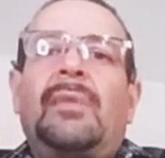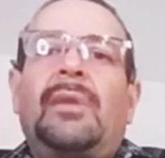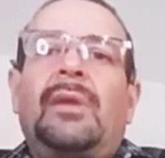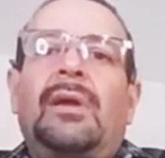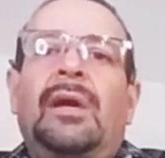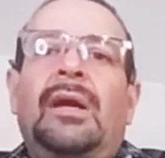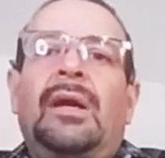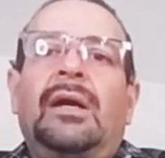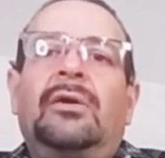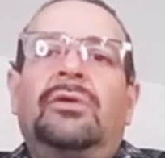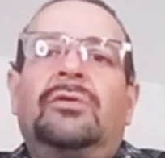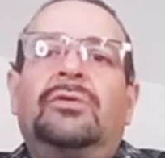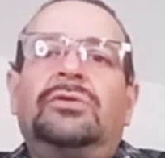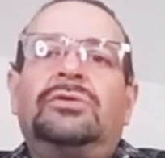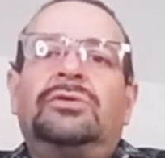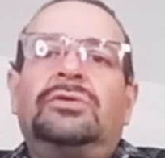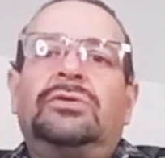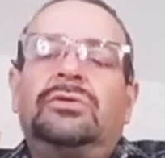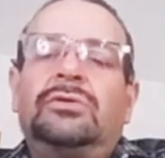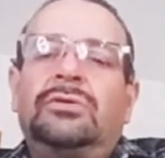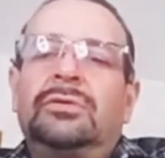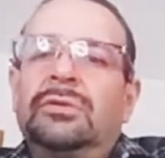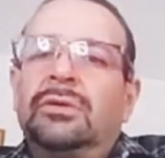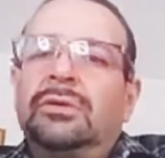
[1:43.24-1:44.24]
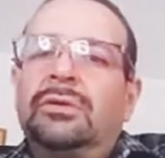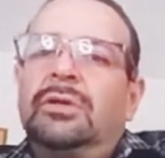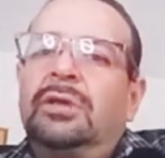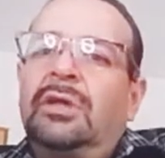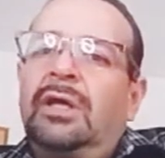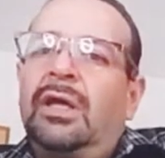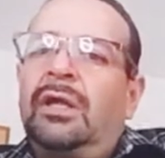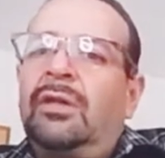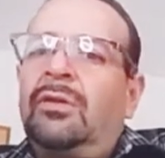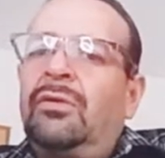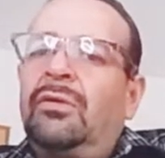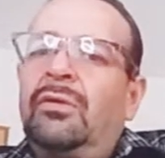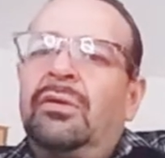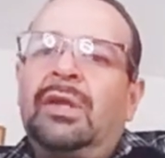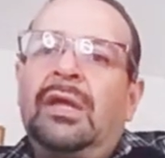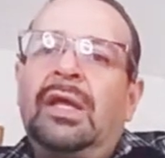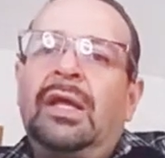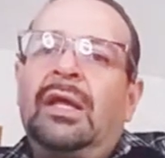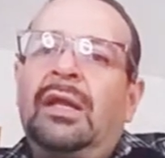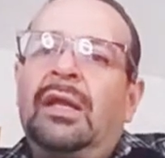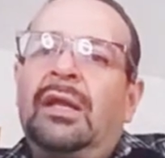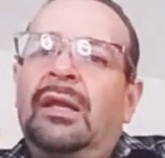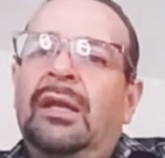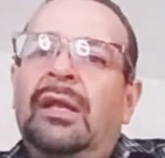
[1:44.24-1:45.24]
angosto, en
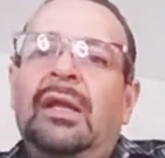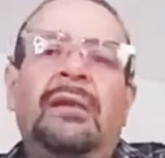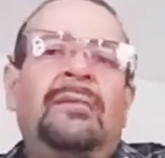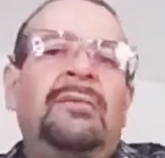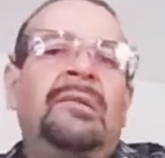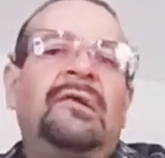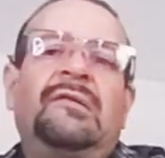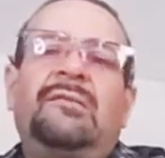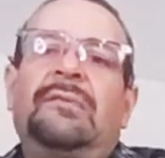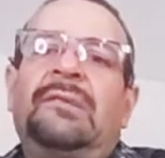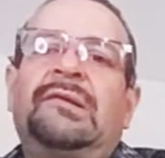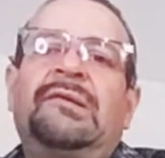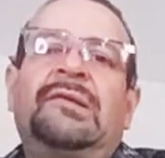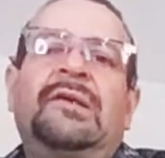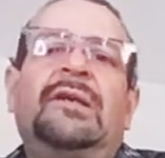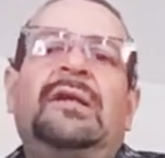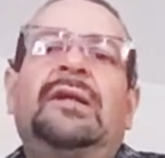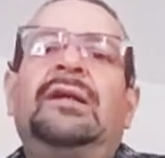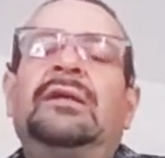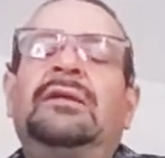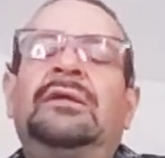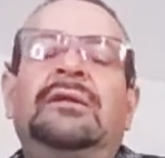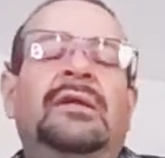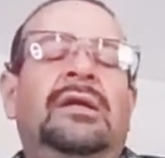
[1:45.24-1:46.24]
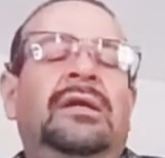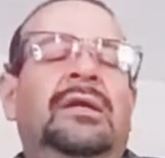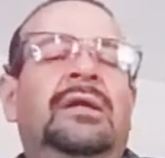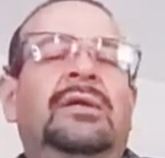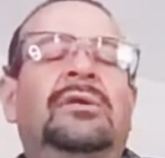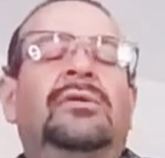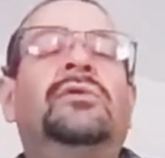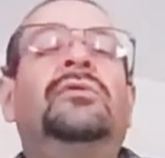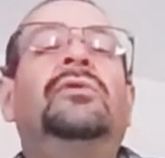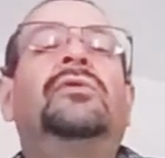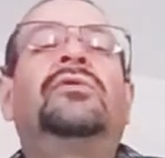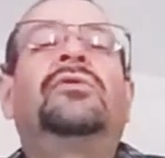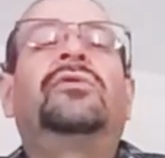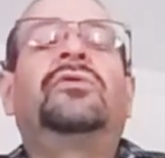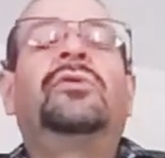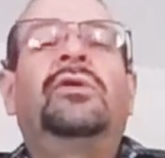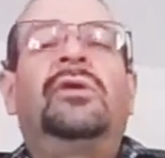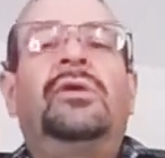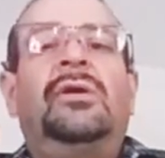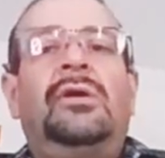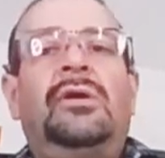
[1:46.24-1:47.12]
donde nada más pasarán y irán algunos,